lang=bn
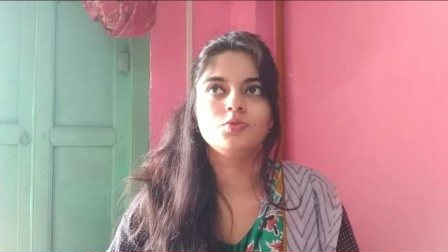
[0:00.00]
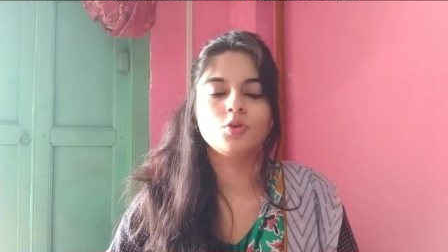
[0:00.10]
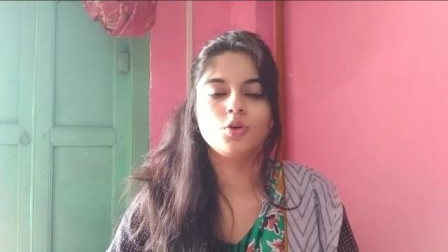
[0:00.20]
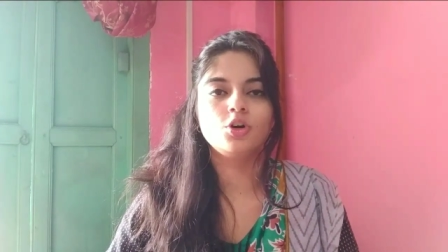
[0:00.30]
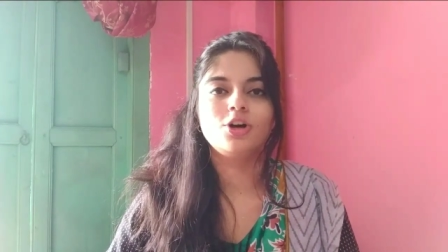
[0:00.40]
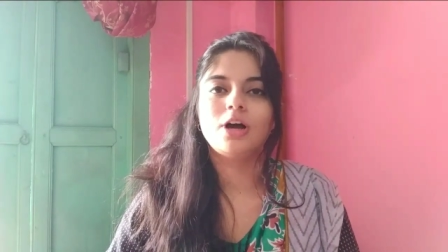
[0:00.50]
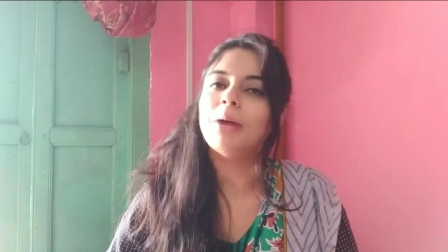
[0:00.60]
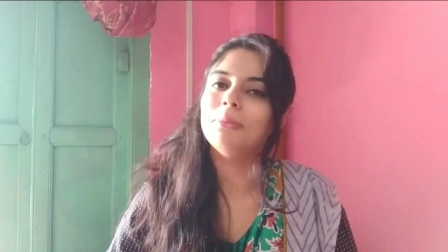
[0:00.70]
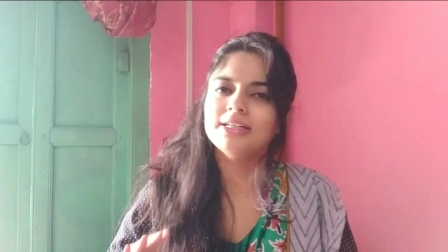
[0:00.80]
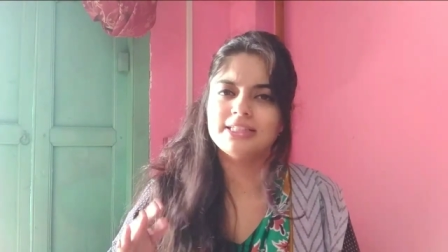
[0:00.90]
তো
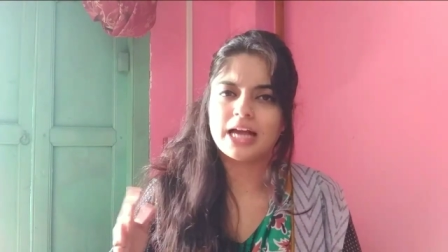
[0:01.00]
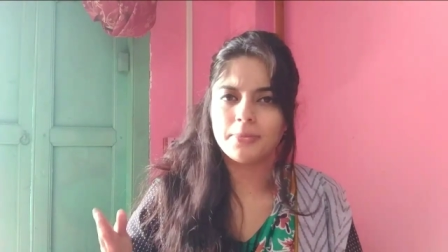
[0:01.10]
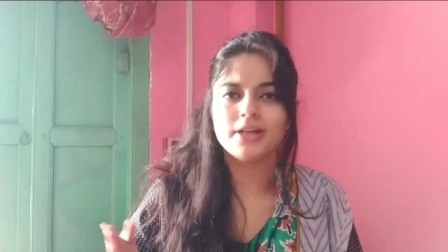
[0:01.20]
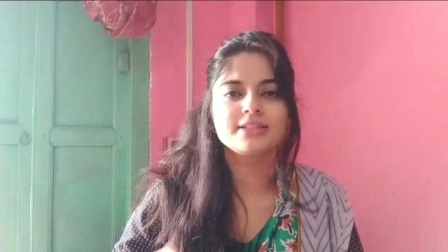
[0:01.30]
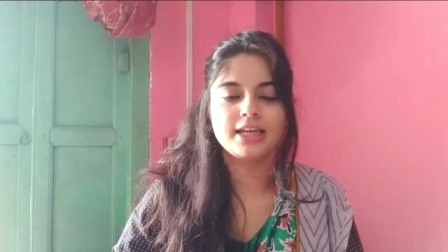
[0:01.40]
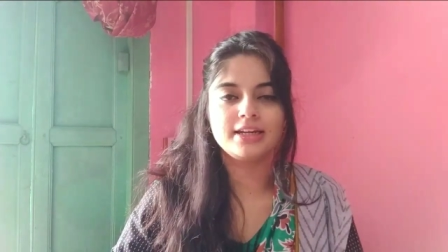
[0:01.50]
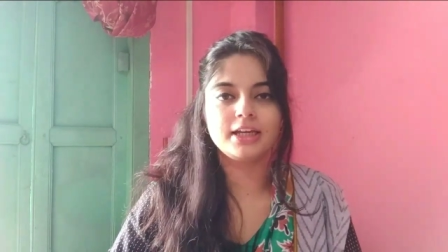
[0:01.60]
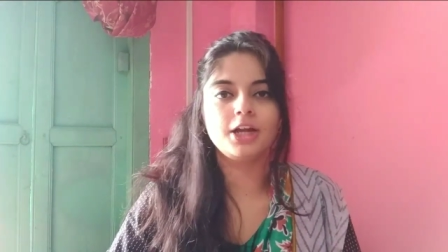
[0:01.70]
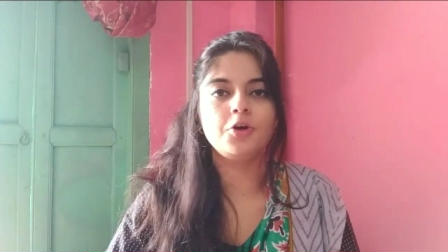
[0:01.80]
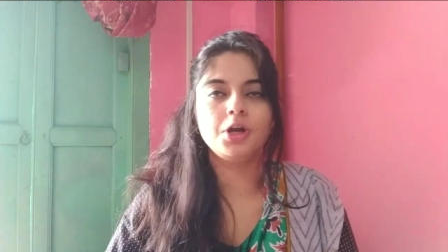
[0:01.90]
আমার সামার স্কিন
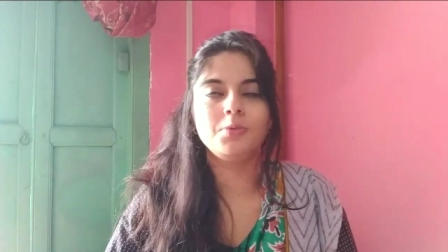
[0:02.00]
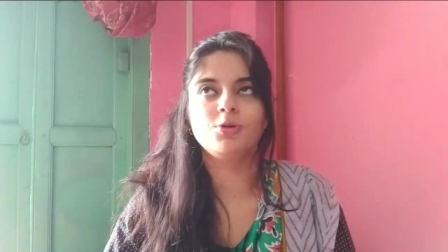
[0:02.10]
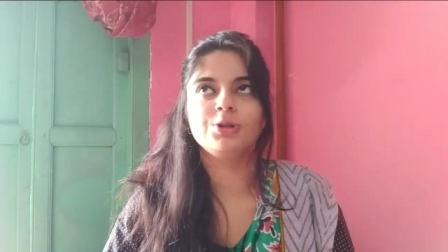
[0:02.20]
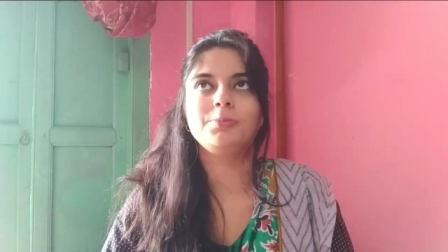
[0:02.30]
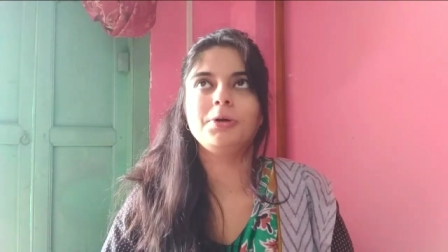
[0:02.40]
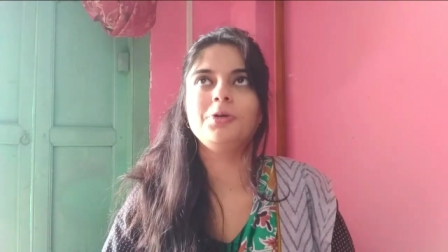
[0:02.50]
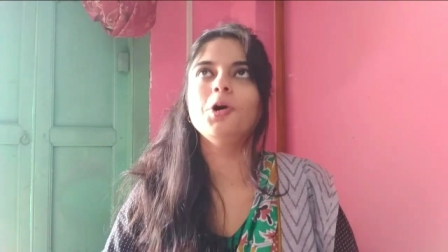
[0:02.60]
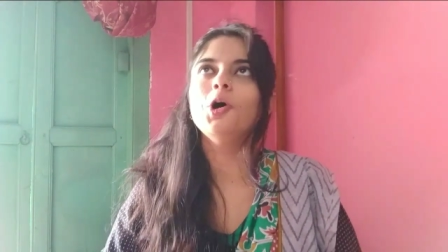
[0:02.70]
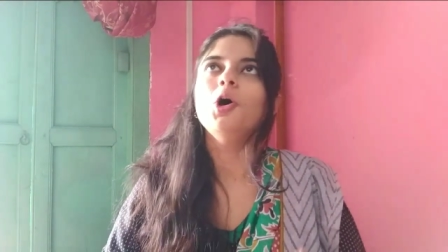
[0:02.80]
কেয়ার রুটিন বলতে পারো